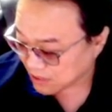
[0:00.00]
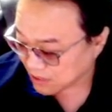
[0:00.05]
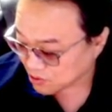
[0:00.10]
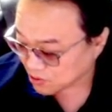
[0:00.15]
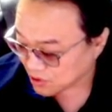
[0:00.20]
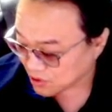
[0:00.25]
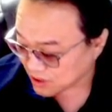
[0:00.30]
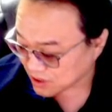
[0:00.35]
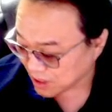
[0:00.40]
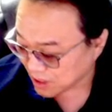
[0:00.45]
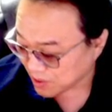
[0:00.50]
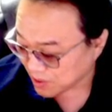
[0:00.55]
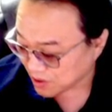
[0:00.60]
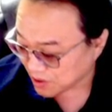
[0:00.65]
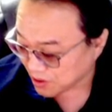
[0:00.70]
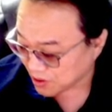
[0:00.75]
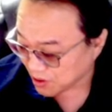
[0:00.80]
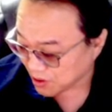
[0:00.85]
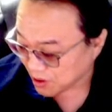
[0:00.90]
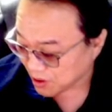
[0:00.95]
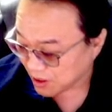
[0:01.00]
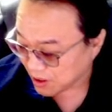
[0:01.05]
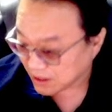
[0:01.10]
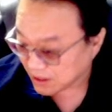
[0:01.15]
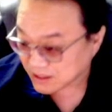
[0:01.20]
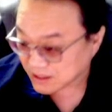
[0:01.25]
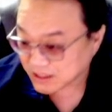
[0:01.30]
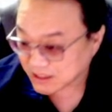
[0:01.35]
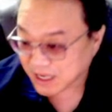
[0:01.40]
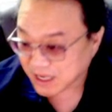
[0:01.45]
가지고 있었다면요,
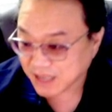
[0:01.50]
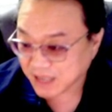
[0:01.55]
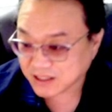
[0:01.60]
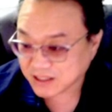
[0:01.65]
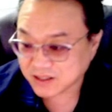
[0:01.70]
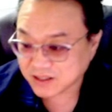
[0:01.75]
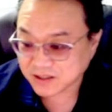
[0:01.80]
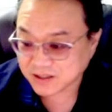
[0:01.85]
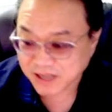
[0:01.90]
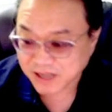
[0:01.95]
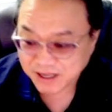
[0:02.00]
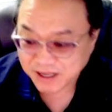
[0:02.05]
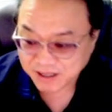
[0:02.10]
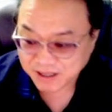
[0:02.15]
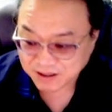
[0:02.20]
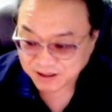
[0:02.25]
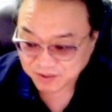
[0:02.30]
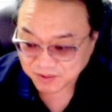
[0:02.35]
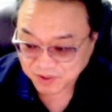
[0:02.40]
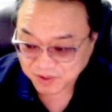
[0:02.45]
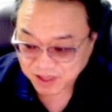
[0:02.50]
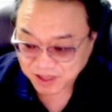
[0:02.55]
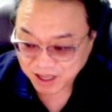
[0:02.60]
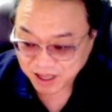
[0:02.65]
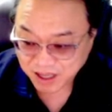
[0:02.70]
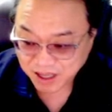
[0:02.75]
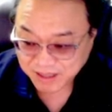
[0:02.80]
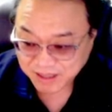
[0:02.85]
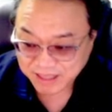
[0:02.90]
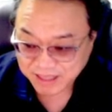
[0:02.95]
차익 실현해야 되는
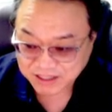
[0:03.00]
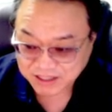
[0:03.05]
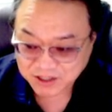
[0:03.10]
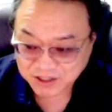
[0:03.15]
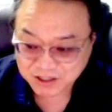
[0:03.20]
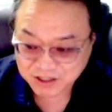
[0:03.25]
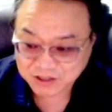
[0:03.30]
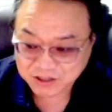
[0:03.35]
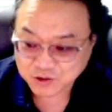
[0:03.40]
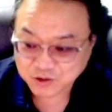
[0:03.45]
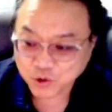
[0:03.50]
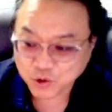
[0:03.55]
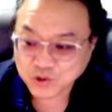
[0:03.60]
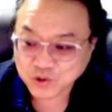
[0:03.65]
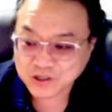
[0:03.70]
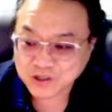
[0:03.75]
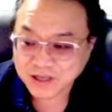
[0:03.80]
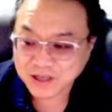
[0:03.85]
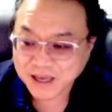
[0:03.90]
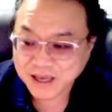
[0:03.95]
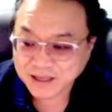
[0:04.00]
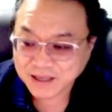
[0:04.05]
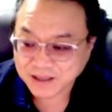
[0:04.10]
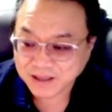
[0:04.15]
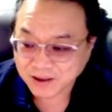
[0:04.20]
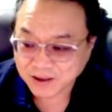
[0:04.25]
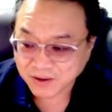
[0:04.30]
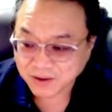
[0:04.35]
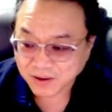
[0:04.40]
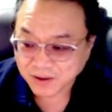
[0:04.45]
겁니다. 내지는 손절을
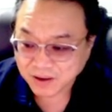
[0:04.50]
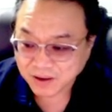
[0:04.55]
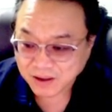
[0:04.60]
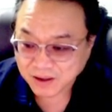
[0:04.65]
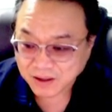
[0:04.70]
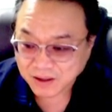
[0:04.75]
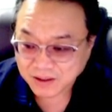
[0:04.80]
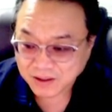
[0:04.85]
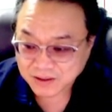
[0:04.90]
해야 돼요.